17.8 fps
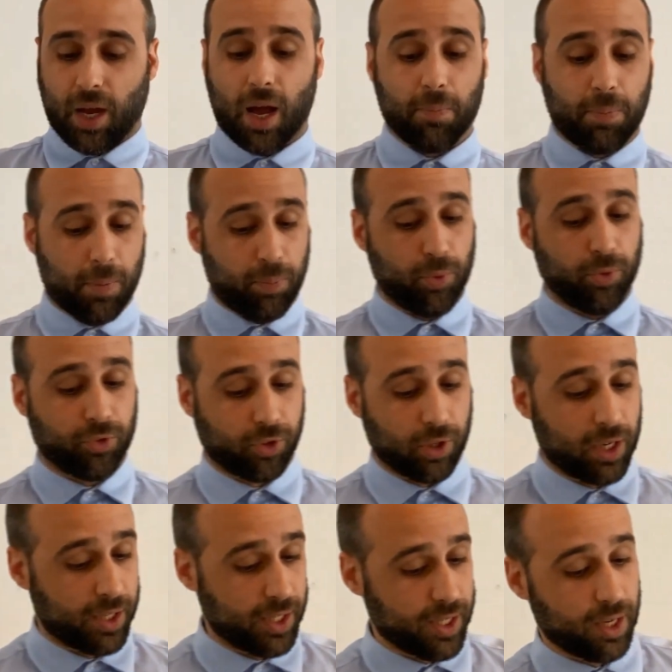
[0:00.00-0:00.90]
un peu plus
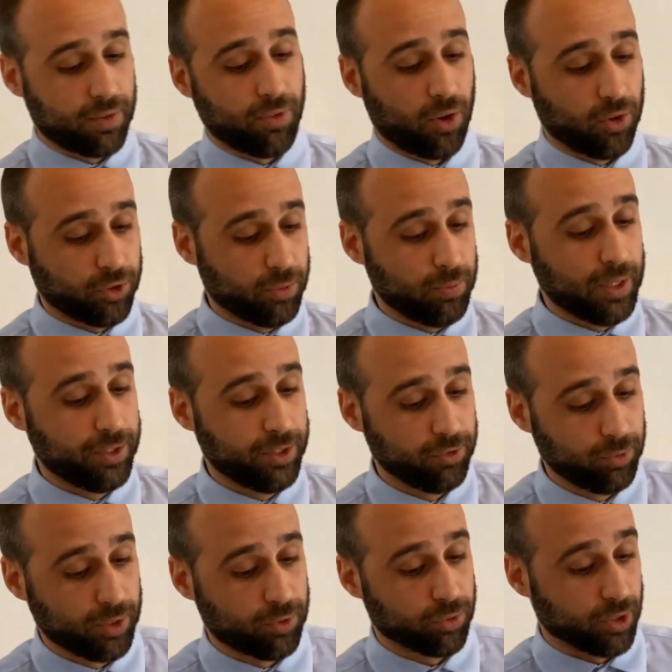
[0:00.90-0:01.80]
que l'année d'avant en
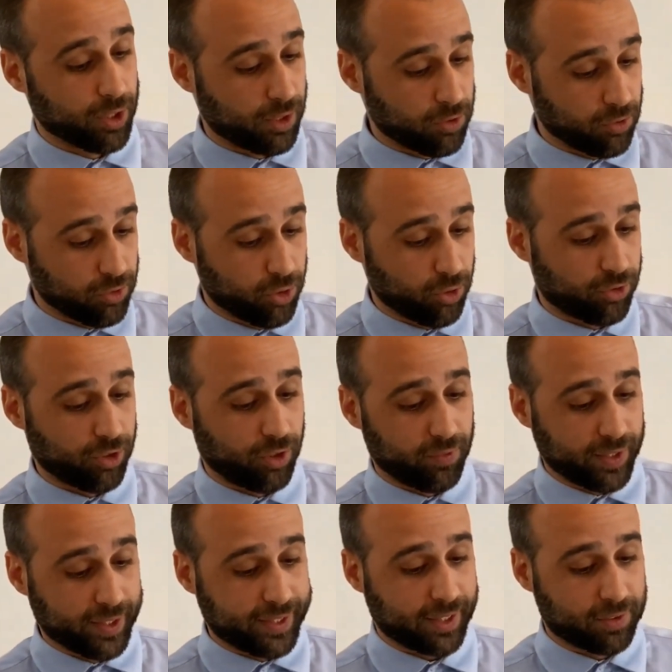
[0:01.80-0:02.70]
2018 où il y en a eu
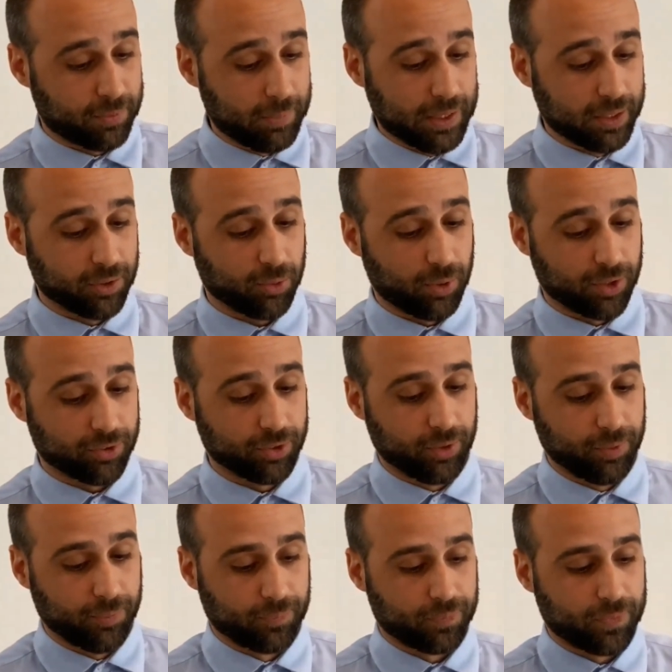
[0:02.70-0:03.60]
224
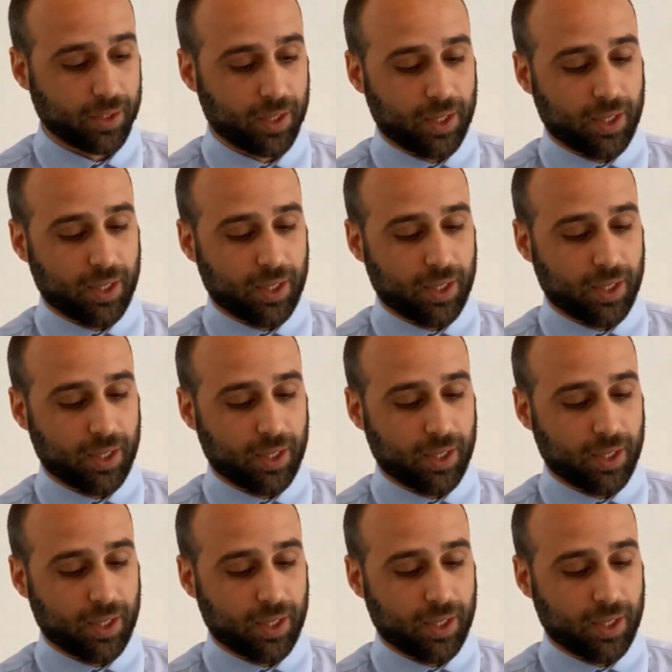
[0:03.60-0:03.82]
300.